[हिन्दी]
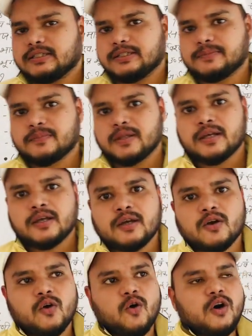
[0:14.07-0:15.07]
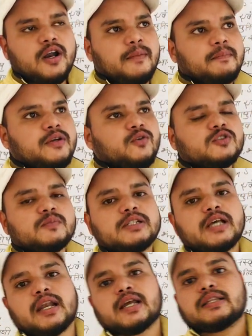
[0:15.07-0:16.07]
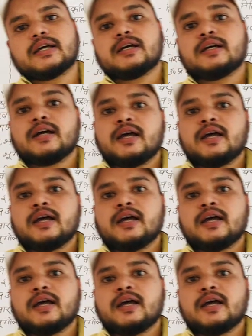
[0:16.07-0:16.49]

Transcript: थी और हमने उसमें जाना था